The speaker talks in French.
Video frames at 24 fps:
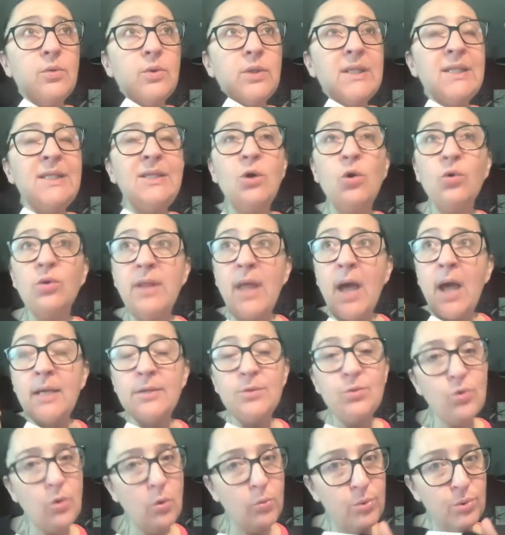Il y en a
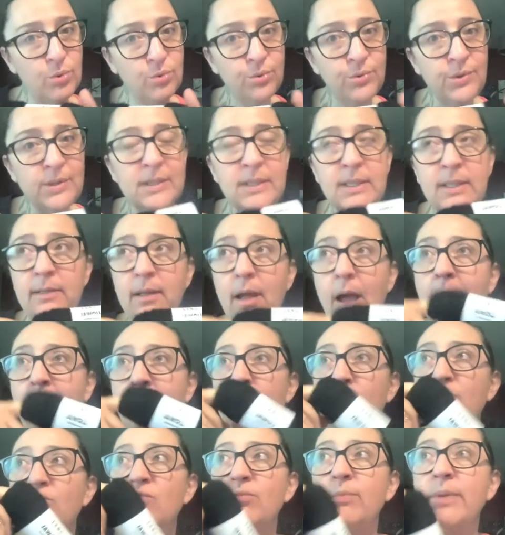sur beaucoup de sites.
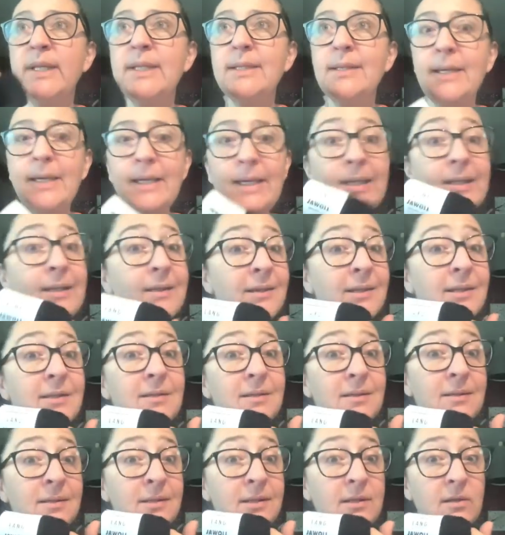Alors, je vous mettrai des
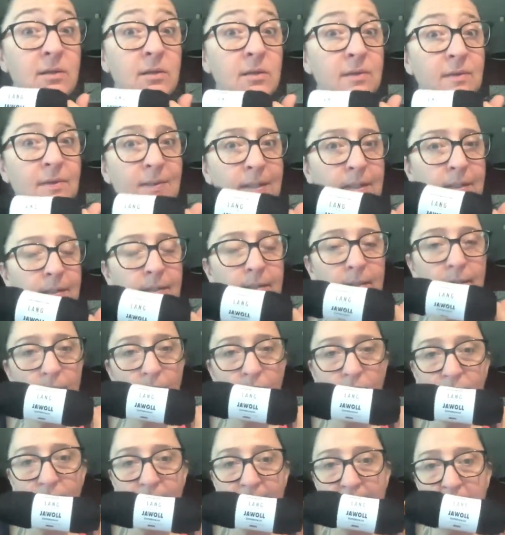sites si
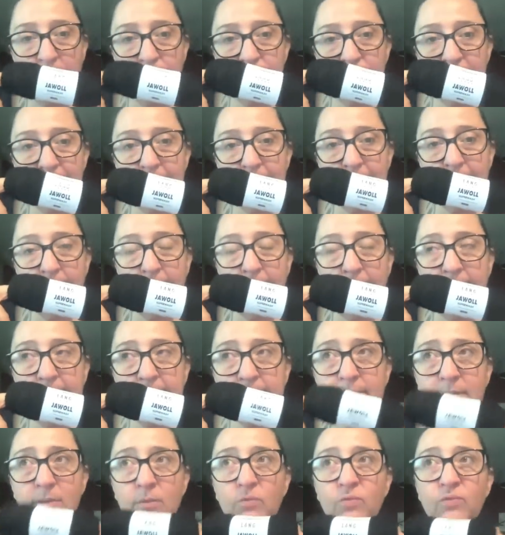euh, ça vous intéresse.